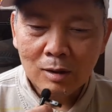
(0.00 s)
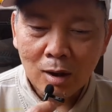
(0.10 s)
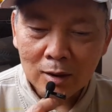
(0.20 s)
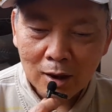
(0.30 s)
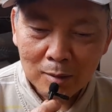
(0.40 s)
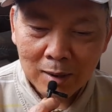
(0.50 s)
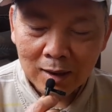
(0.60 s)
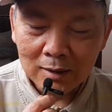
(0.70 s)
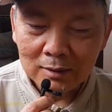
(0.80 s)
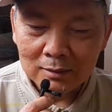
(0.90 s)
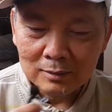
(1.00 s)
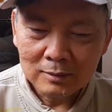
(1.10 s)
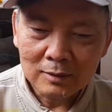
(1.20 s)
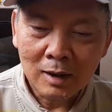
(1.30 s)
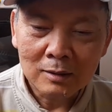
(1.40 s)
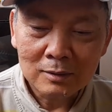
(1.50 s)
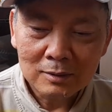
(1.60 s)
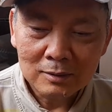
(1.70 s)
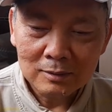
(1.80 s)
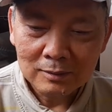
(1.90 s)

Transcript: còn Đúng nếu rồi, mà tại vì, ừ. thì